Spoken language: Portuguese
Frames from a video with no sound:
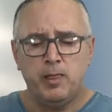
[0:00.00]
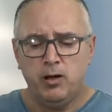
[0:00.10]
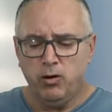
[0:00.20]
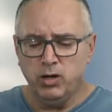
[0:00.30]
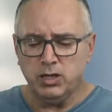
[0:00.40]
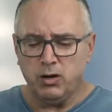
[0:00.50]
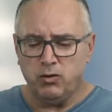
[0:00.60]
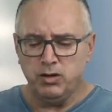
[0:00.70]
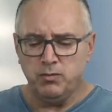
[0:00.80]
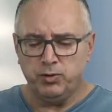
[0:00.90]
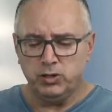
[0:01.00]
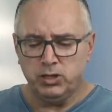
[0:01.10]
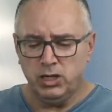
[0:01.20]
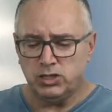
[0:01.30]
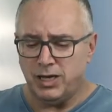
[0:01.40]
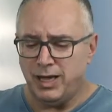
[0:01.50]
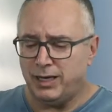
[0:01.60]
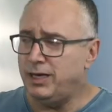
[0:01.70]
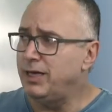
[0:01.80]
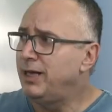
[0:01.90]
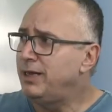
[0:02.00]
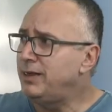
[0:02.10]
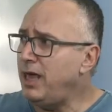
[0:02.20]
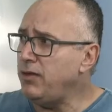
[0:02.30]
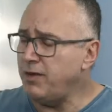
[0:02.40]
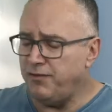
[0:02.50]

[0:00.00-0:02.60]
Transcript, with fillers: Outra coisa importante é que nessa